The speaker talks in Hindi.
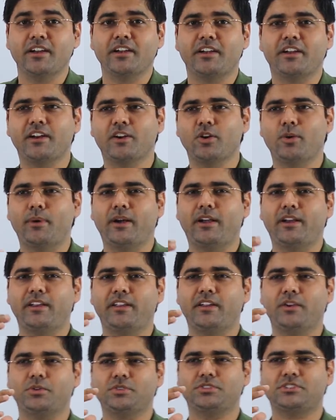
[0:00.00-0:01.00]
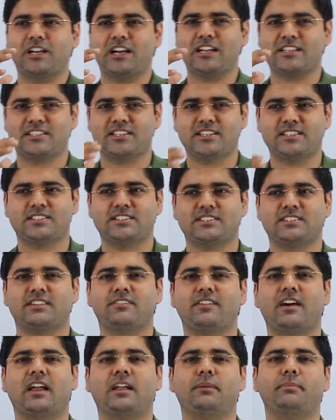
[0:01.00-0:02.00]
टिग्नोमेट्री के कुछ अच्छे अच्छे
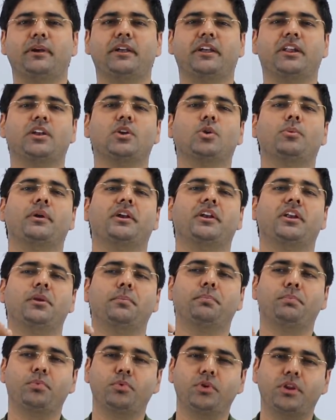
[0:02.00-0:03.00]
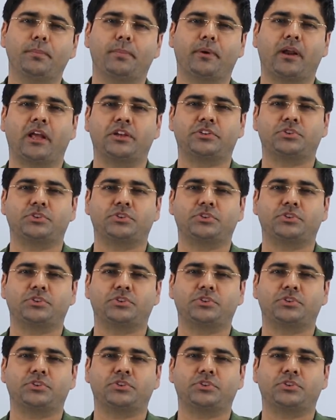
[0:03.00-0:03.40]
सवाल मैं टिग्नोमेट्री पूरी पढ़ा